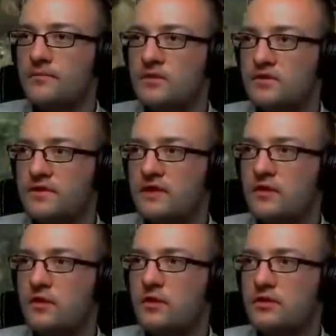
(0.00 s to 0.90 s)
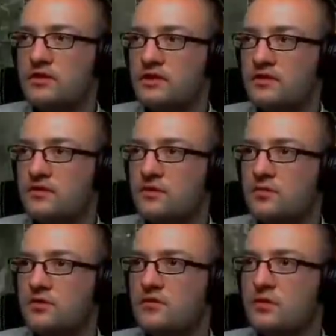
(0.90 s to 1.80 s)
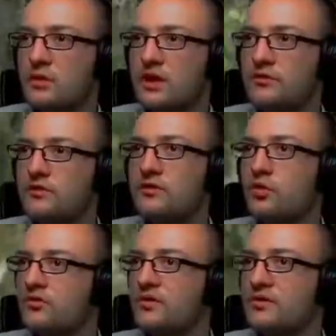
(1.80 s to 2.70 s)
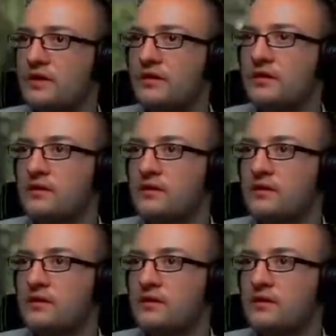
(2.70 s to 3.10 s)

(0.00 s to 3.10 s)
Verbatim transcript: Schwächeloch, ich dachte, jetzt kommt hier irgendwie Hurra für sinnlos mal wieder.